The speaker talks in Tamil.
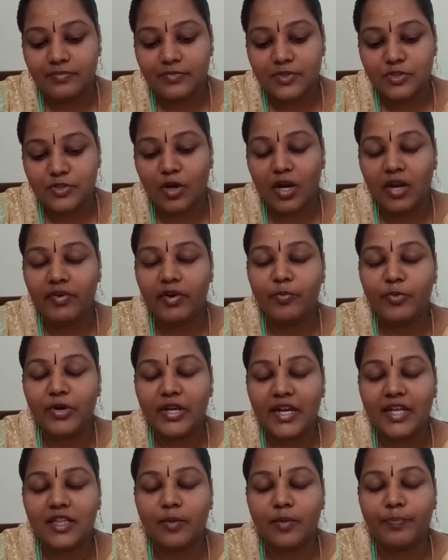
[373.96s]
சொல்லவே
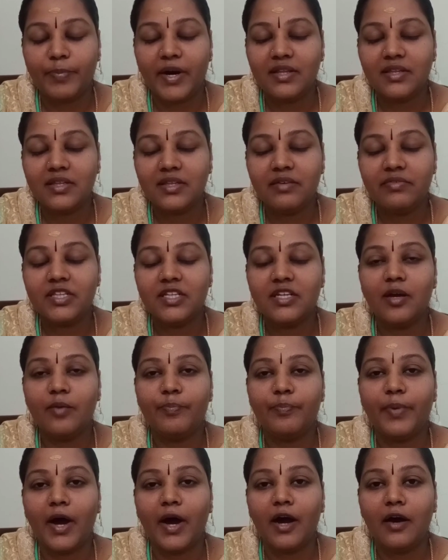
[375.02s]
முடியல இந்த படத்தை வந்து
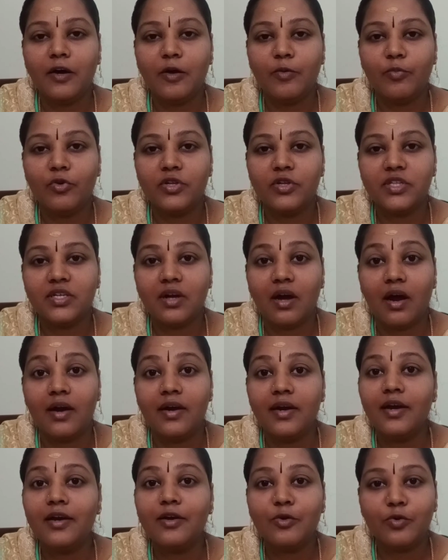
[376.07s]
நான் பார்க்கும்போது
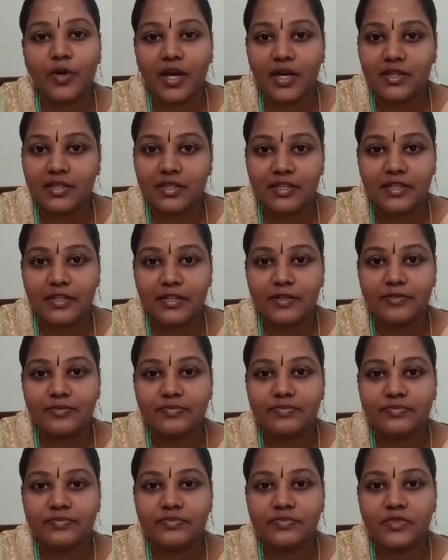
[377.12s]
அழக்கூடாது
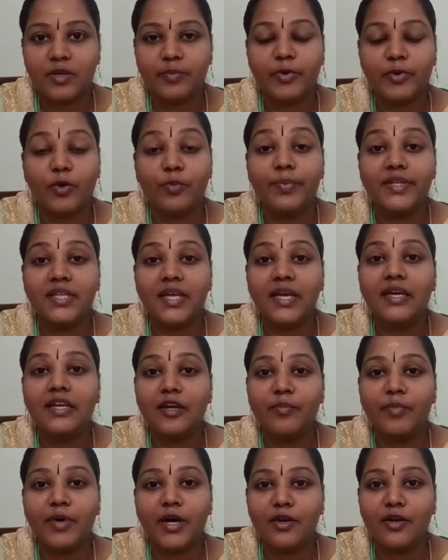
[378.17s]
நம்ம ரொம்ப
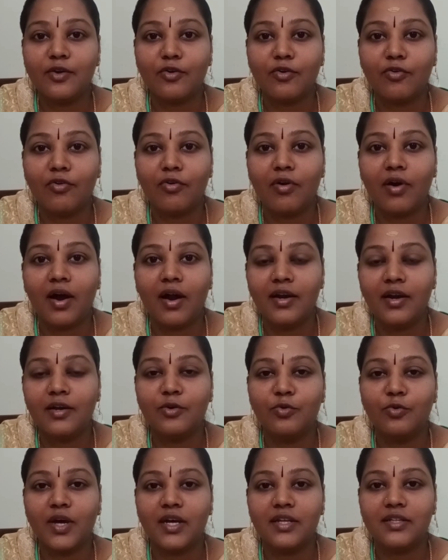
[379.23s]
தைரியமாக இருக்கணும்
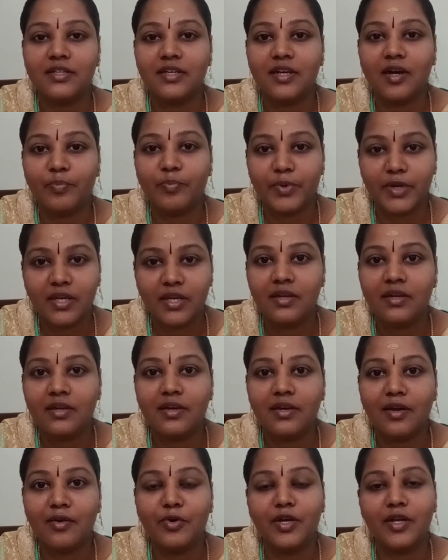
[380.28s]
அழக்கூடாது
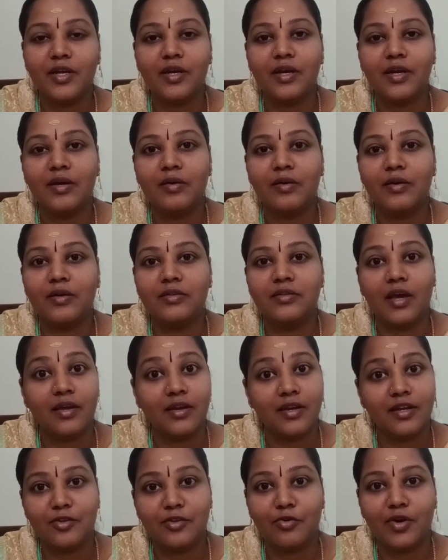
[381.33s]
அப்படிங்கிற ஒரு
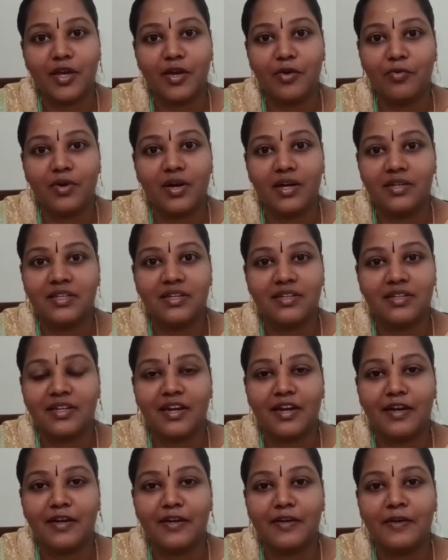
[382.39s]
தைரியத்தோடயே
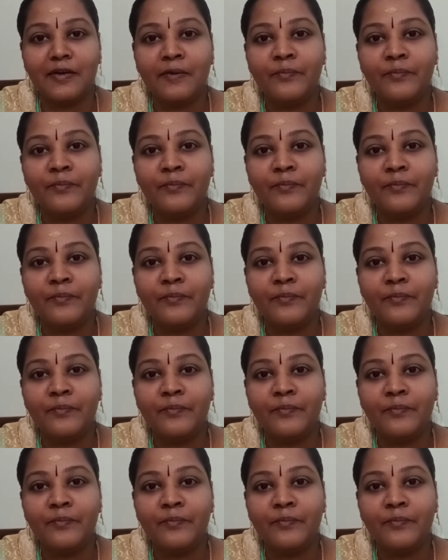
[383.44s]
உட்காந்துருந்தேன் நான்